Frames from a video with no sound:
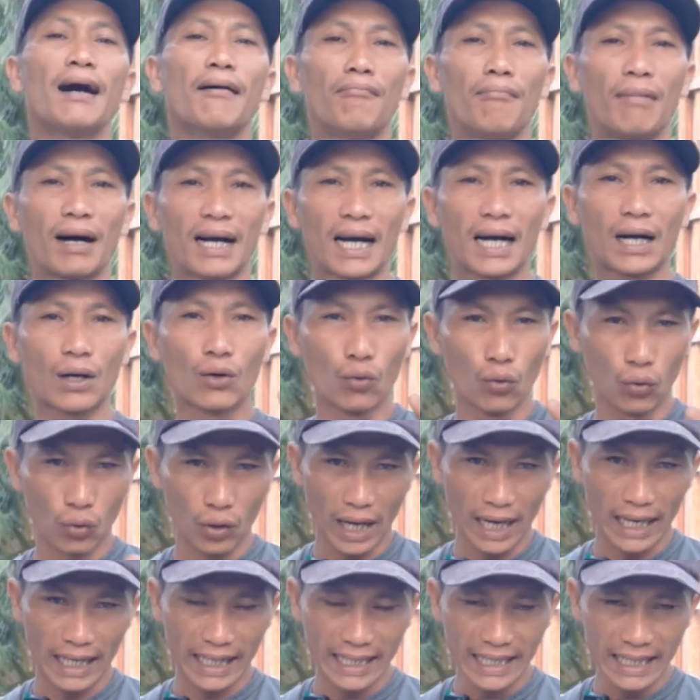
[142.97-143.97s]
maka
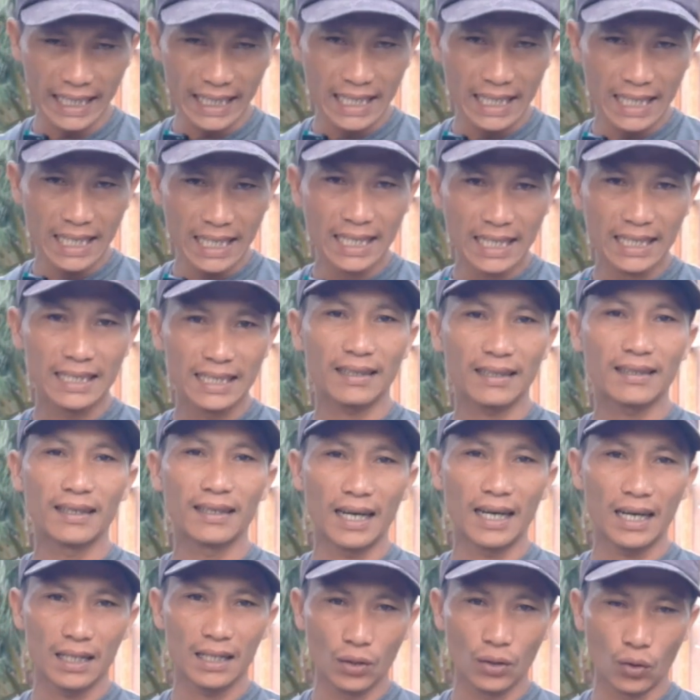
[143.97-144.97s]
kurangi
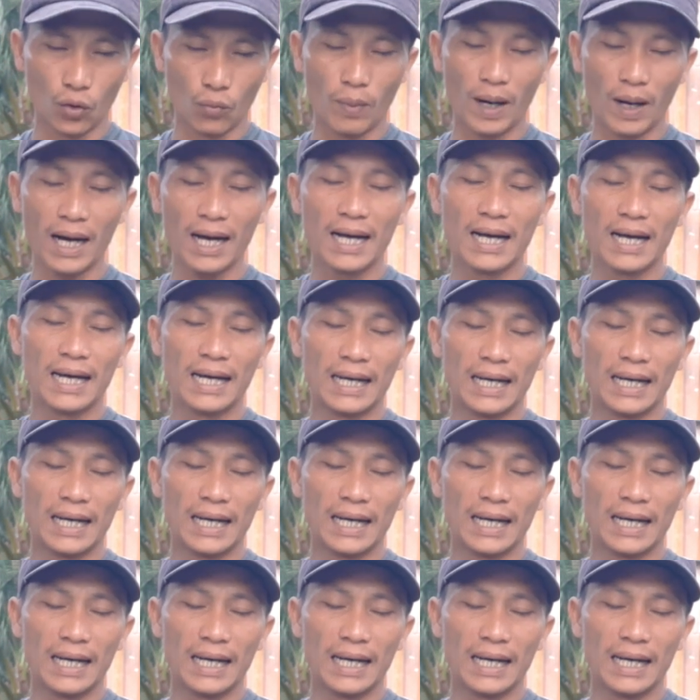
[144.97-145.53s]
setengah gerobak